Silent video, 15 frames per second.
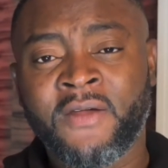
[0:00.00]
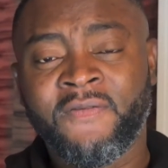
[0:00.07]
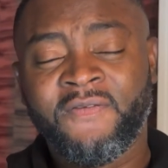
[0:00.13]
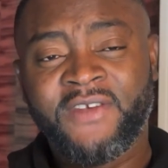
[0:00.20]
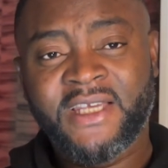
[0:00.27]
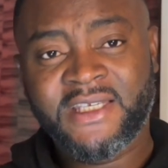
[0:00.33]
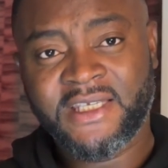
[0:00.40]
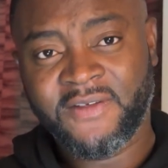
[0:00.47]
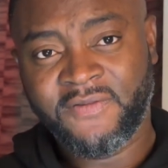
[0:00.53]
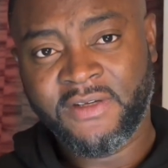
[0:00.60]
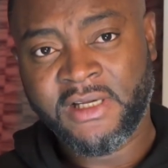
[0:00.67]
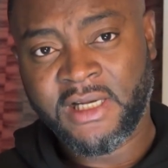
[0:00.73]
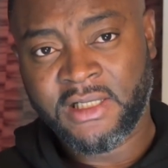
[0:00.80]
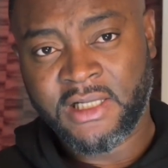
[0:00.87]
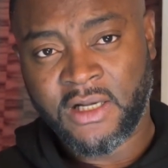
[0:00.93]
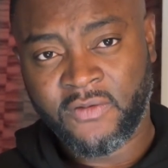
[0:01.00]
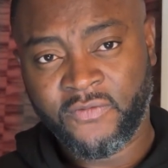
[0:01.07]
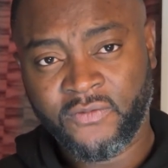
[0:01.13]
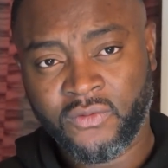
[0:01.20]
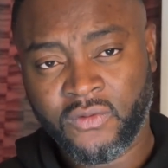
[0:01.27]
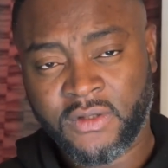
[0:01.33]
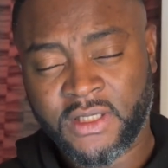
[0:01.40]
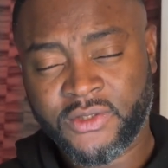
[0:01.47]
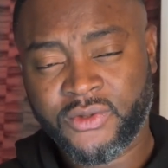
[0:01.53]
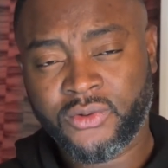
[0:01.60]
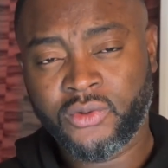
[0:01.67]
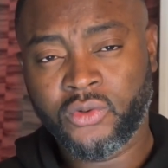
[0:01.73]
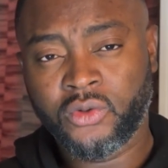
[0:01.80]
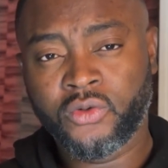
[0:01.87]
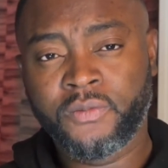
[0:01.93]
Via sa filiale Carrefour
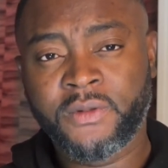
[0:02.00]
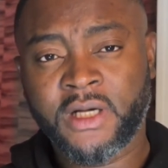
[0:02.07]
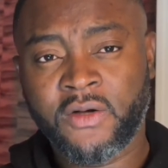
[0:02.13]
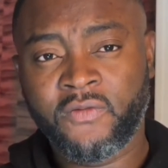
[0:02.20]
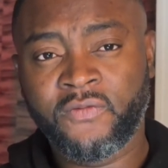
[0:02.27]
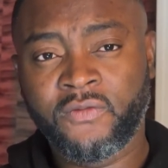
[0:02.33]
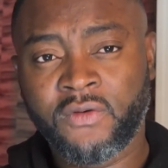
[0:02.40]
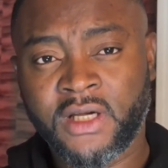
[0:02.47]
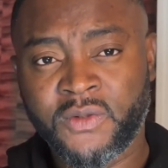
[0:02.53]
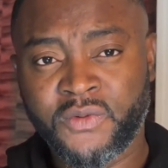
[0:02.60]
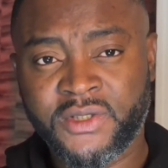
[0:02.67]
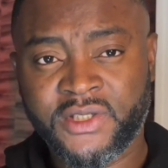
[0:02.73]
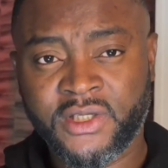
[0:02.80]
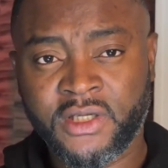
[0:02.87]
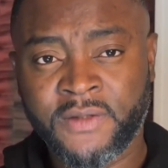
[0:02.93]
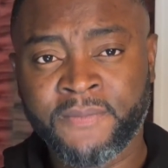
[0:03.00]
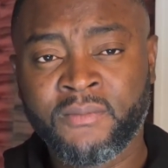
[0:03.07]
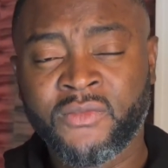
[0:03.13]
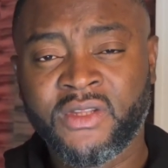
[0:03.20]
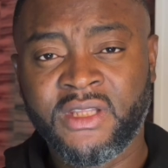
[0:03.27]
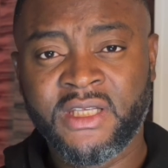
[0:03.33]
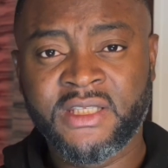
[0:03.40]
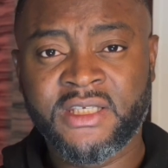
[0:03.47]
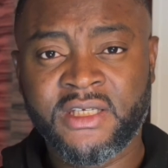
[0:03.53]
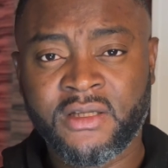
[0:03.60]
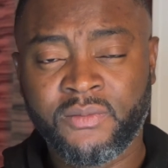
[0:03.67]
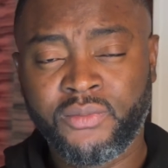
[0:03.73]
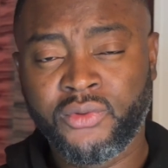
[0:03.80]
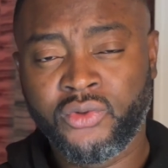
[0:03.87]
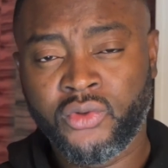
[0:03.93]
Location, le groupe Carrefour à lui seul
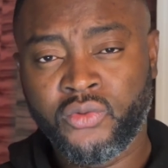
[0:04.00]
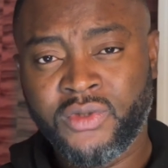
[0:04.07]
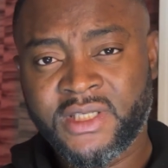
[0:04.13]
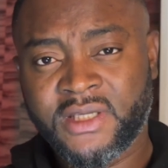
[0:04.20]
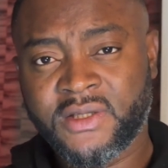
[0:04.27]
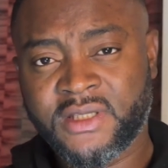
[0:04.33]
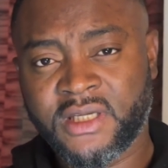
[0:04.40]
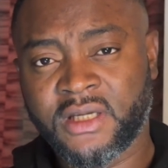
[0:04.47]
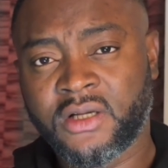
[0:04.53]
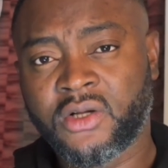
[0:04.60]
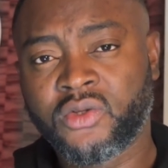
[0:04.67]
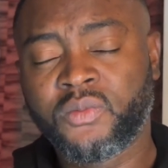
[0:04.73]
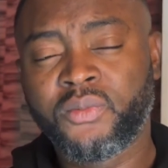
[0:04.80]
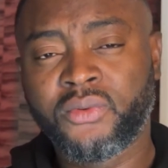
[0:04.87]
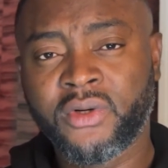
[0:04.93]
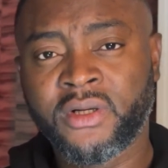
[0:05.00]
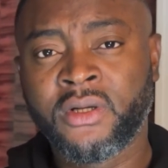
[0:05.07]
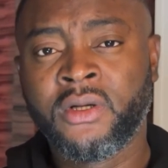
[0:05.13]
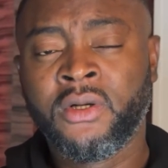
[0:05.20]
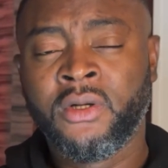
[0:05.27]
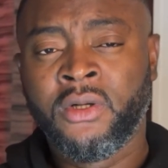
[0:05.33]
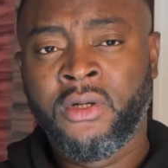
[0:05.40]
détient plus de 850 points